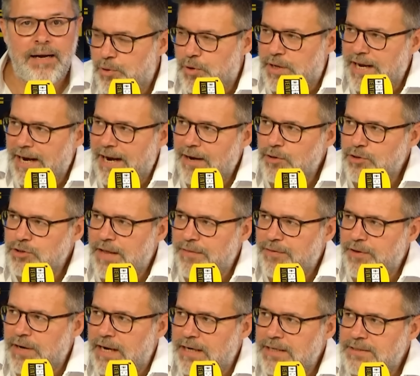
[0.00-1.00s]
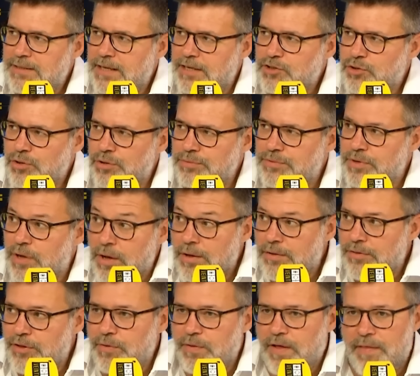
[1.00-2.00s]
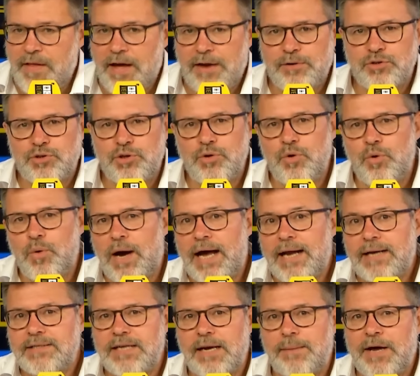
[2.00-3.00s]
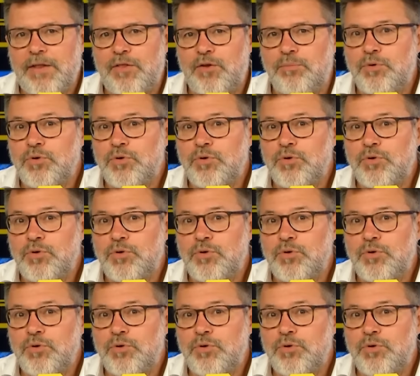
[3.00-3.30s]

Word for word: ¿Por qué ahora los nacionalistas son ciudadanos de un lugar llamado